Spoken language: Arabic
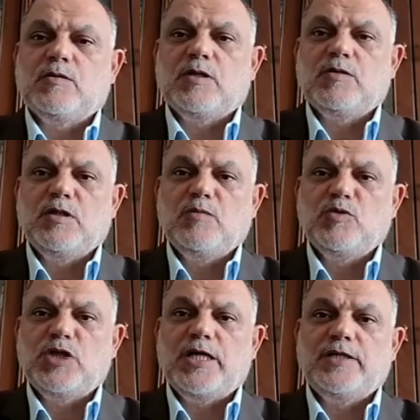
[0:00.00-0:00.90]
لكل
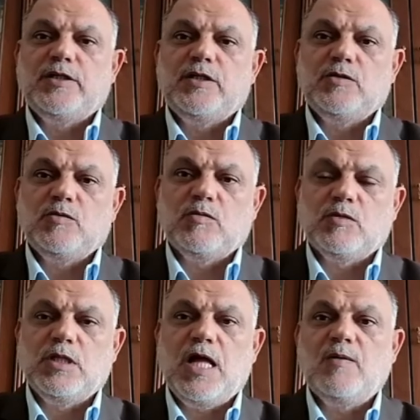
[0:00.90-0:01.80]
المشاهدين
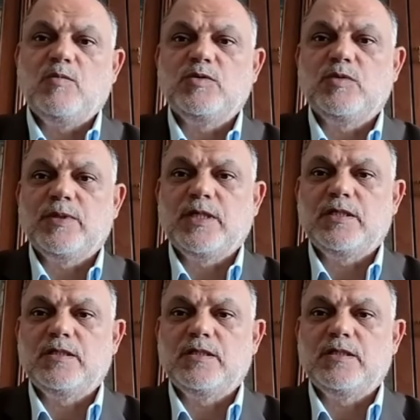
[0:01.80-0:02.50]
وكل عام وانتم بخير